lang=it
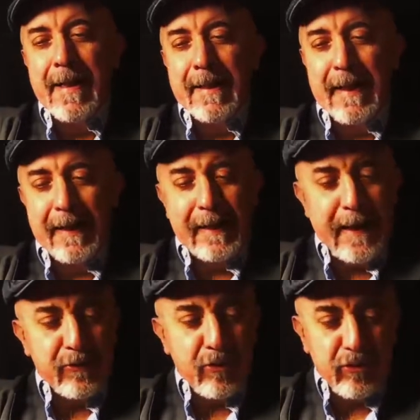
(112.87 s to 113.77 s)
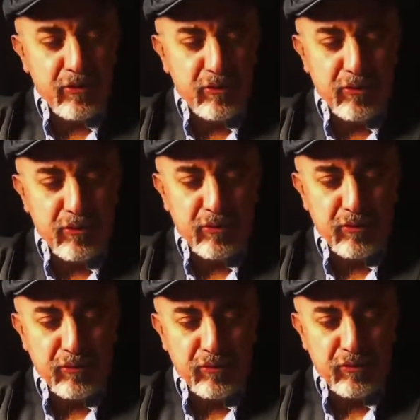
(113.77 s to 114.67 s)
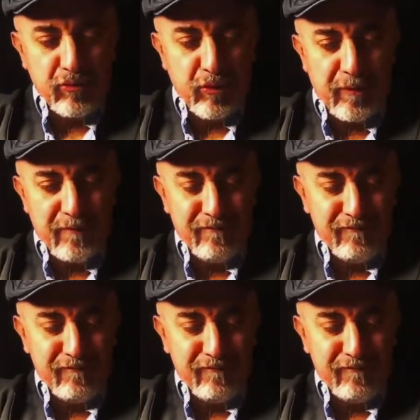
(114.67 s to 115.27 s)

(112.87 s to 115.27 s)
caricato su, sui